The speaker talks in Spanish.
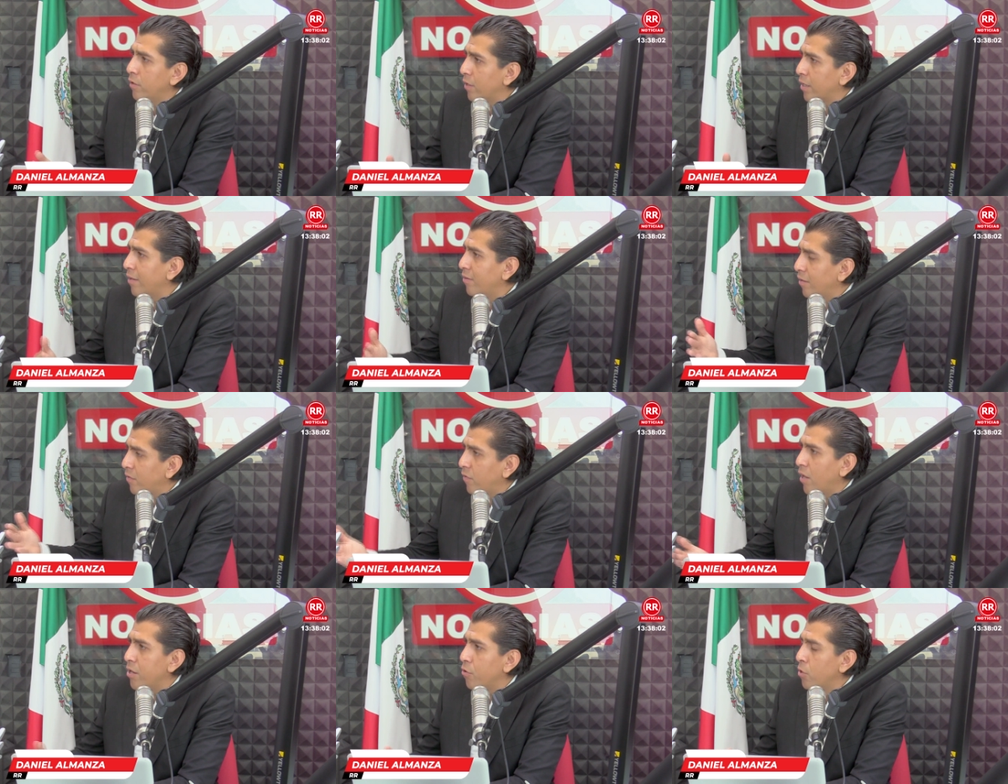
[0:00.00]
de que es
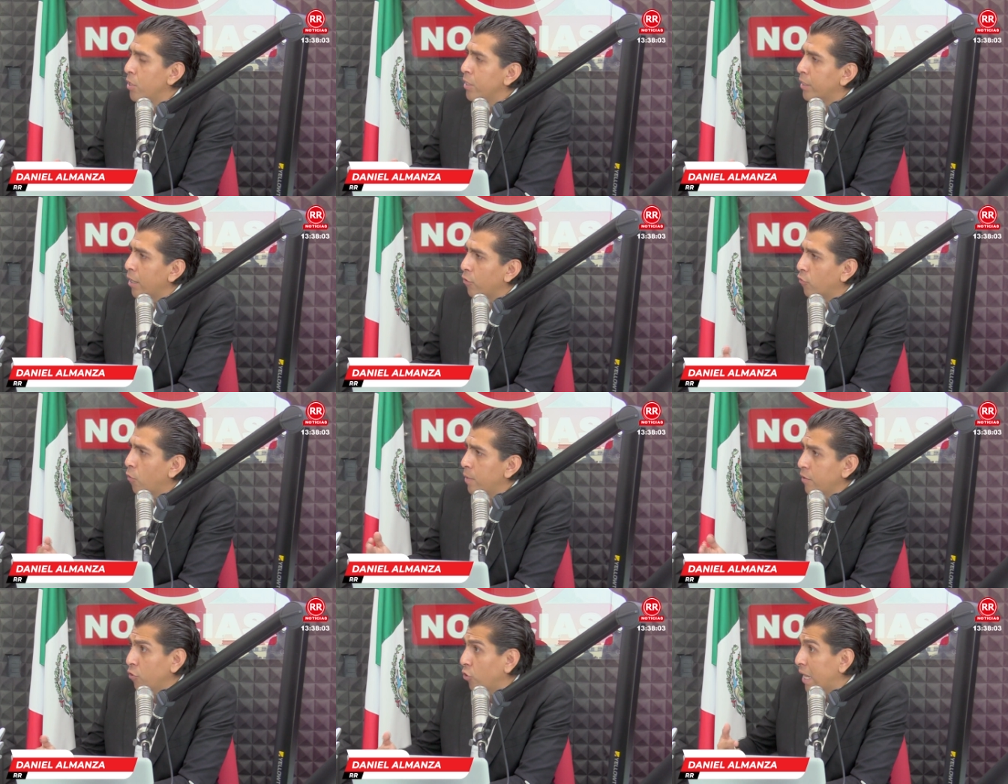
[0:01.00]
necesario que los
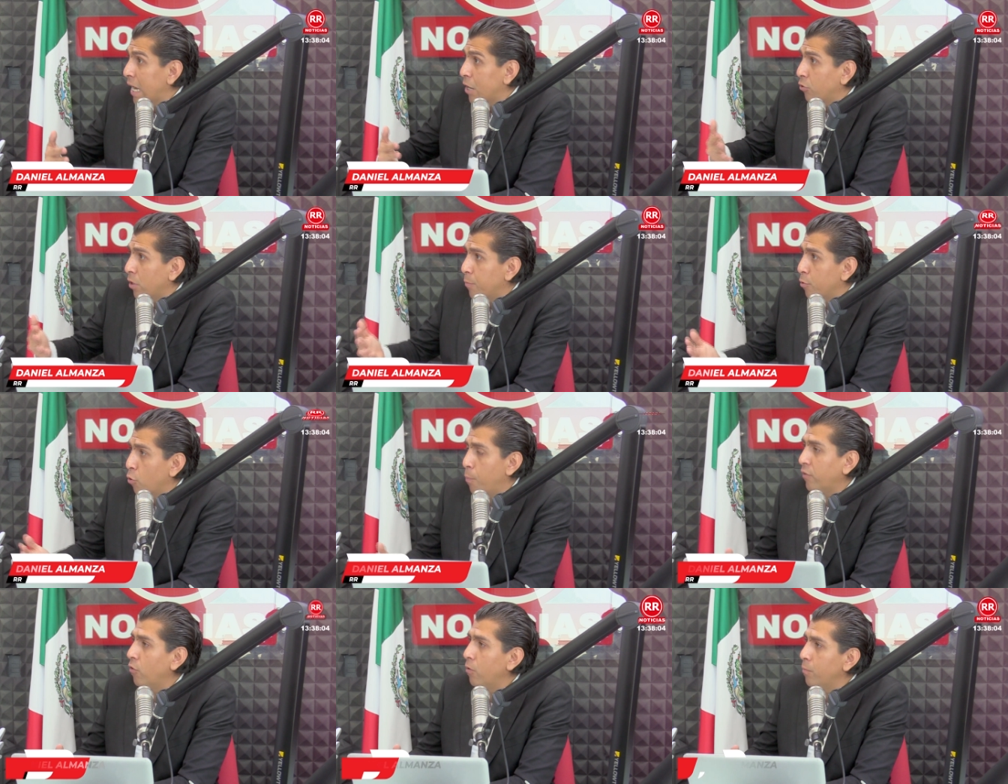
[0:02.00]
jóvenes no tengan otra
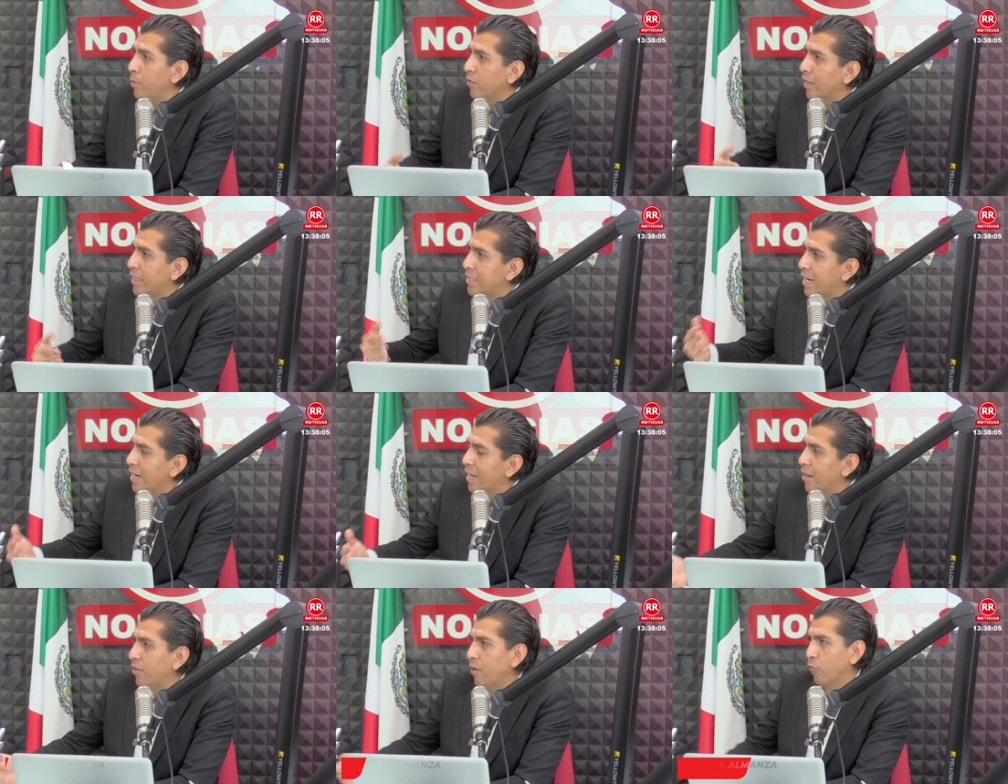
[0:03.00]
preocupación más que echarle
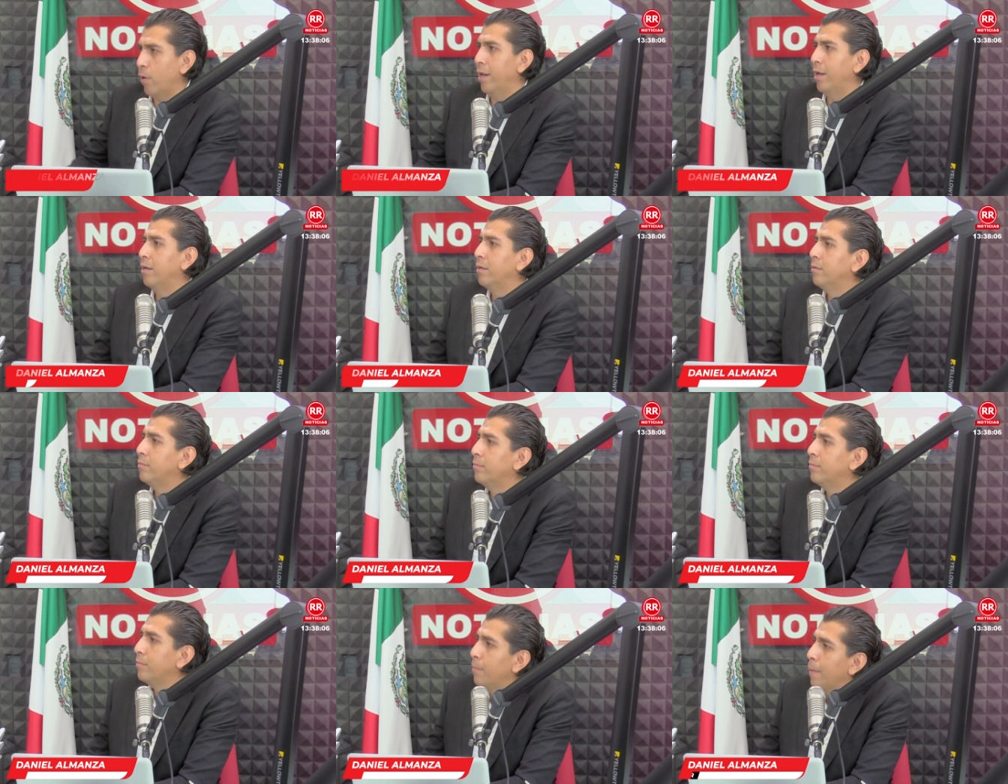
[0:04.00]
ganas a la escuela? Sí,
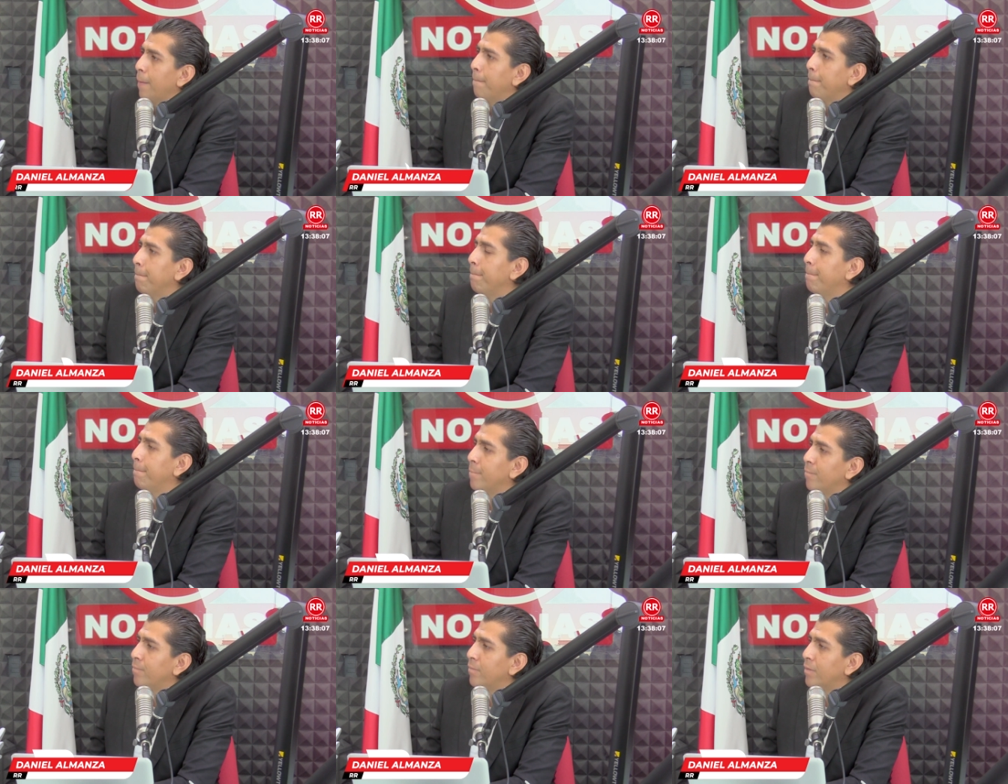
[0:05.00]
como tú lo mencionas, la
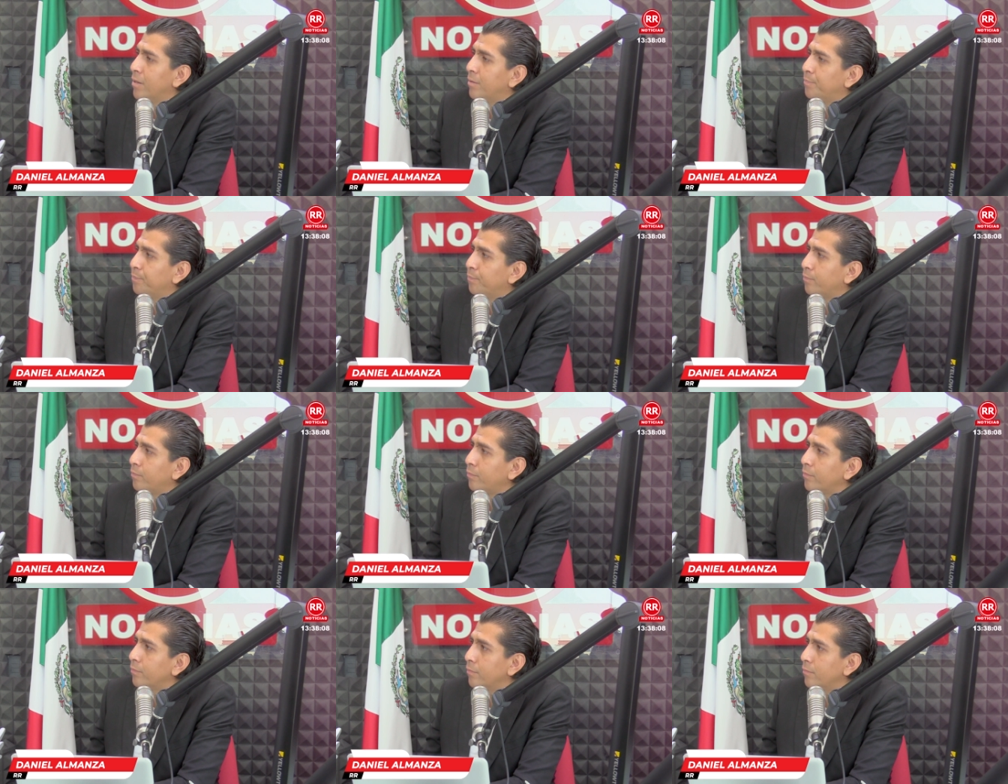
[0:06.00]
verdad es que
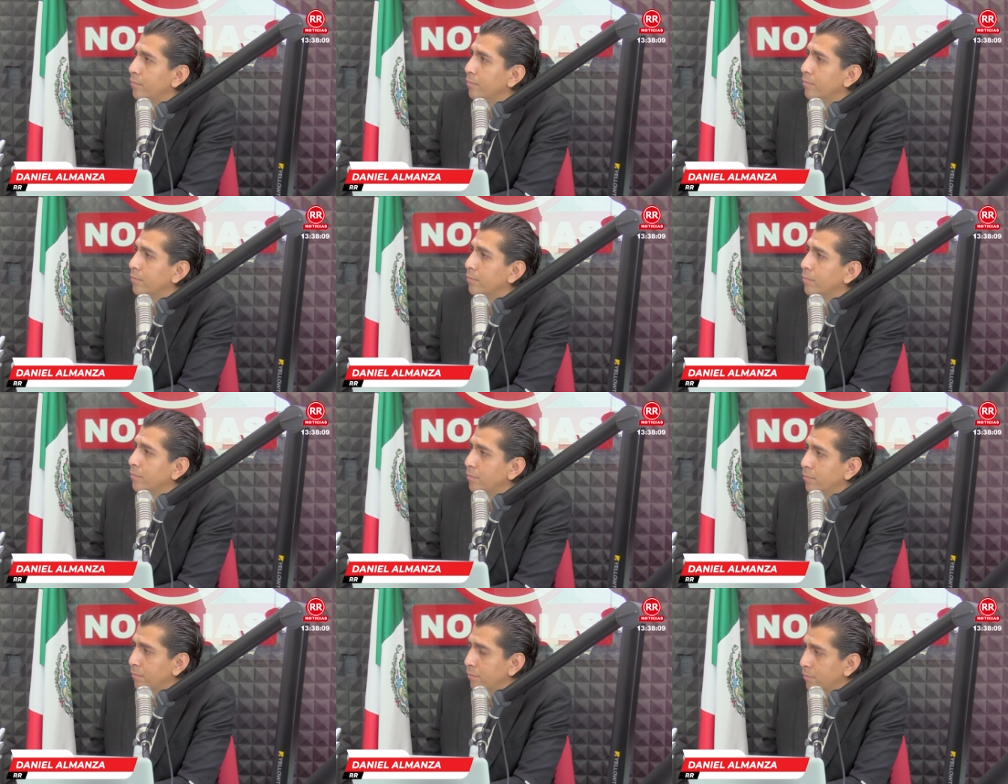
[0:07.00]
el programa de
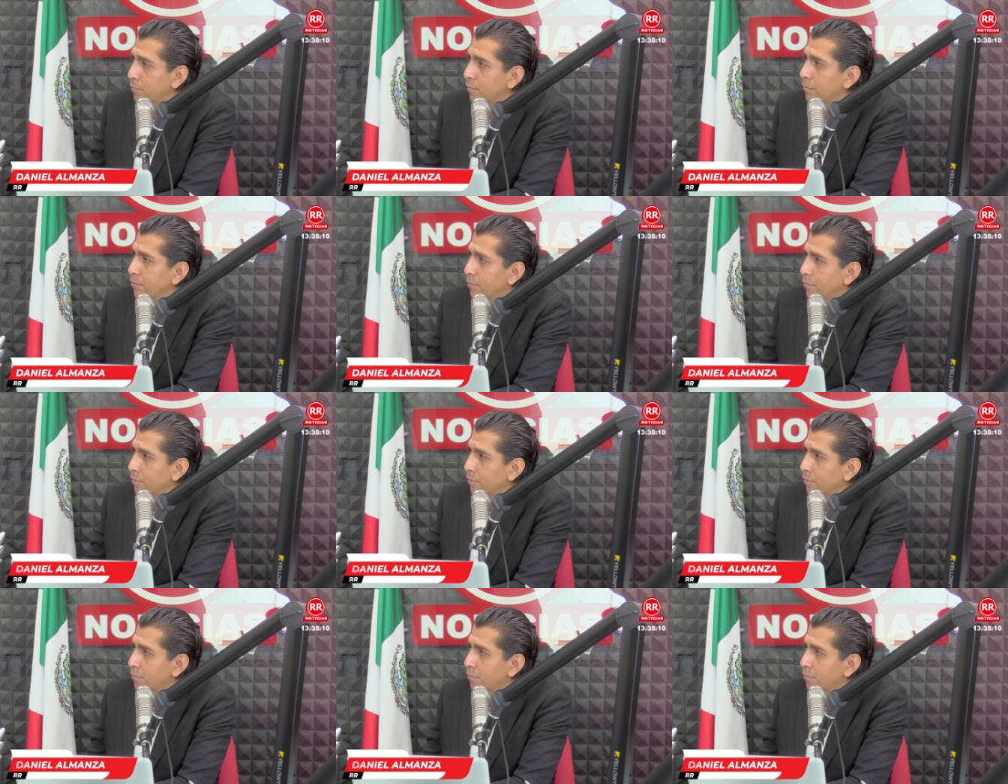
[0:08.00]
becas es un programa